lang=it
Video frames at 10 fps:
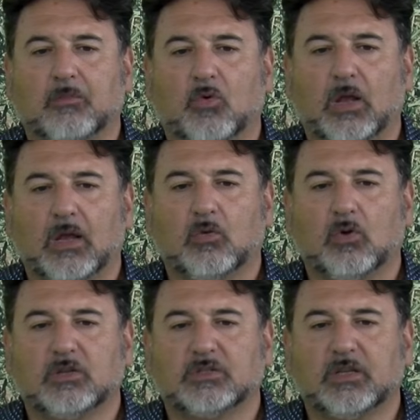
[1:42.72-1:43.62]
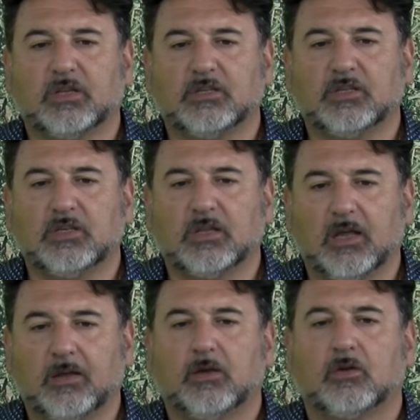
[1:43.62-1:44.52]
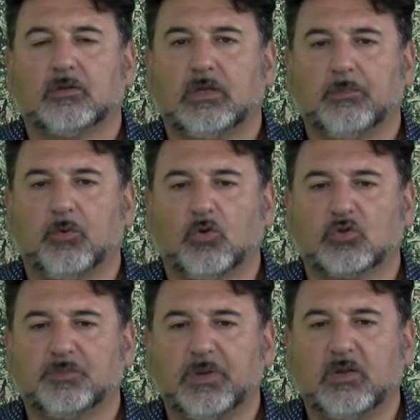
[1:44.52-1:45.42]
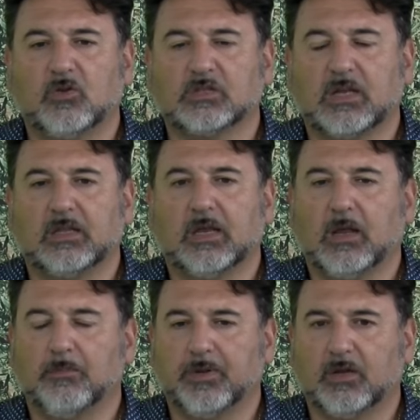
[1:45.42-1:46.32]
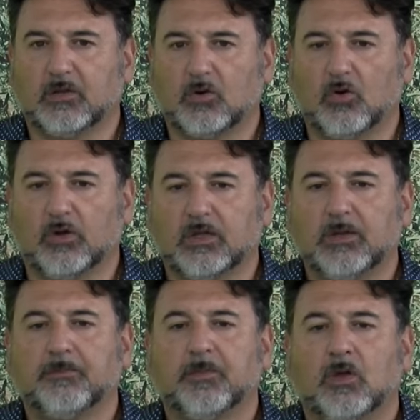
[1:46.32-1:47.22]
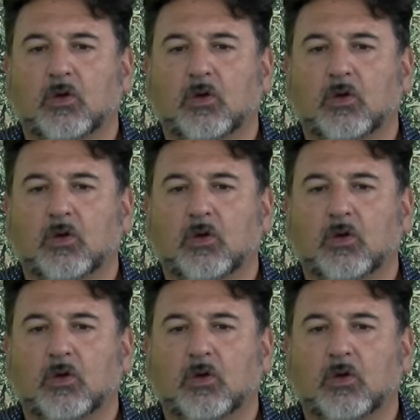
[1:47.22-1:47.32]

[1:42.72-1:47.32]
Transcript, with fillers: molecole insetticide, tipo lo spinosat e il piretroidi,